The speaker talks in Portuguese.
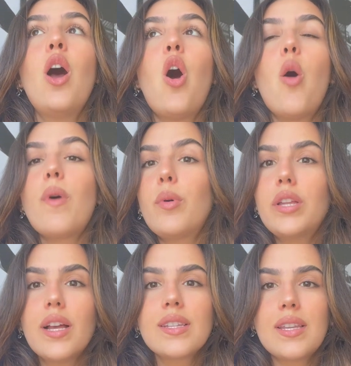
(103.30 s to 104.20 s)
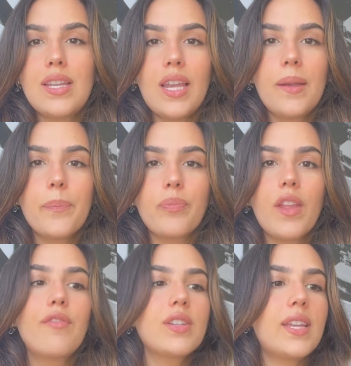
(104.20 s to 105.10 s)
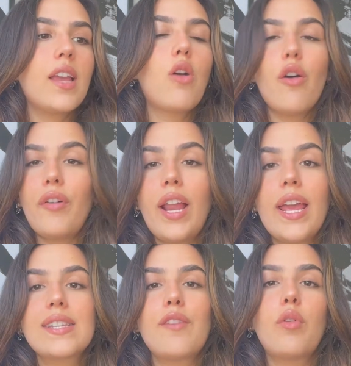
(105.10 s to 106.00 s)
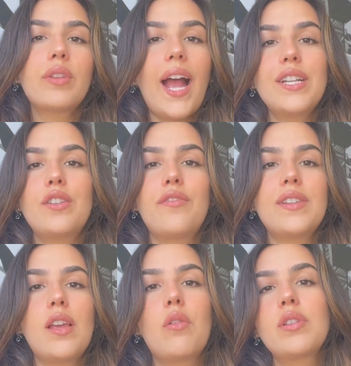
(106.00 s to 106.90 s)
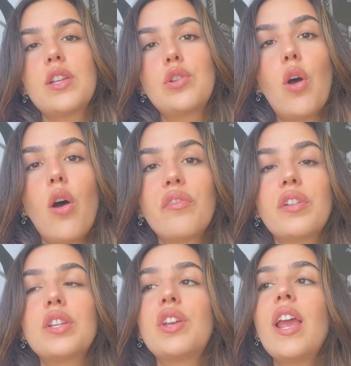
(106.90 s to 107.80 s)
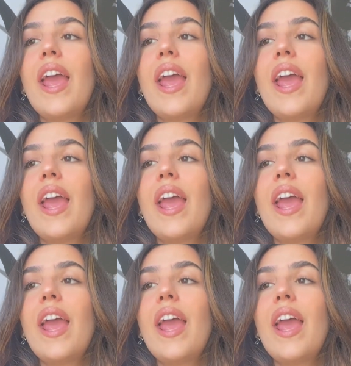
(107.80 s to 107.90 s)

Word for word: uma mudança assim em você, igual eu falei, essa vontade de fazer coisas novas,